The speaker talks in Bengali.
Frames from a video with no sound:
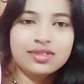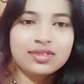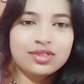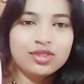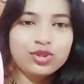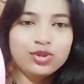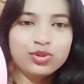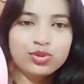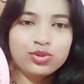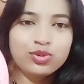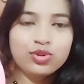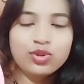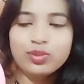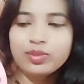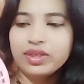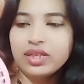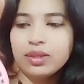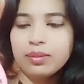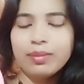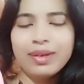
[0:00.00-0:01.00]
সুন্দর
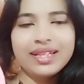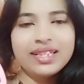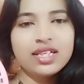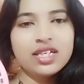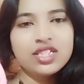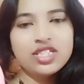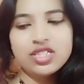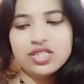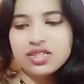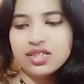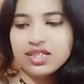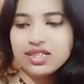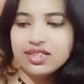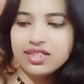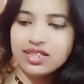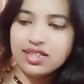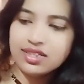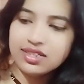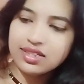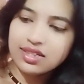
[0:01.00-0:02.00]
মানে বাতাস এই
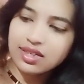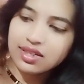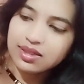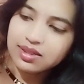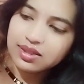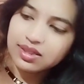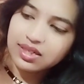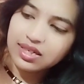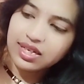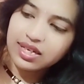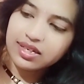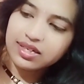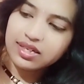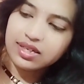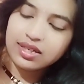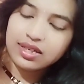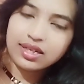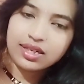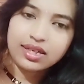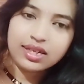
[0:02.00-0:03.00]
তিনটা লেয়ারে
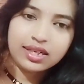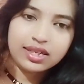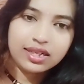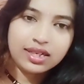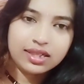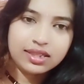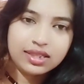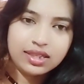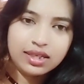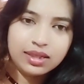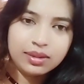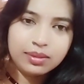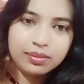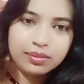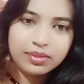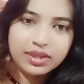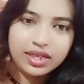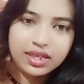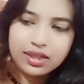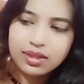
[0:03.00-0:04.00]
এটাতে
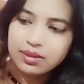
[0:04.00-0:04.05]
মানে